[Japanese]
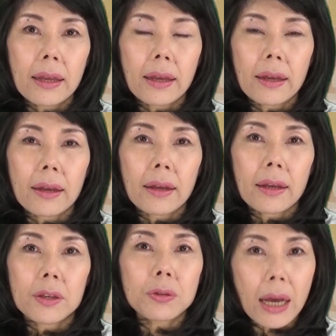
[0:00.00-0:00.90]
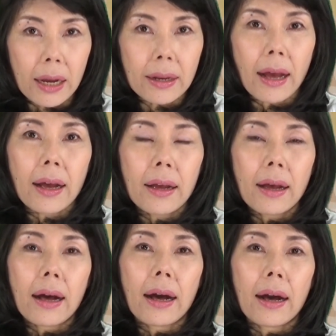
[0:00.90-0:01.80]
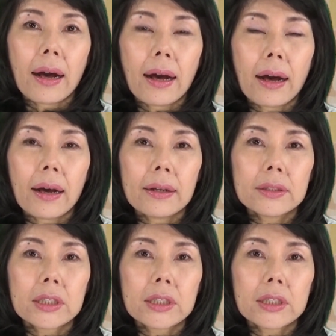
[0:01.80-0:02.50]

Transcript: えー、豊かなあ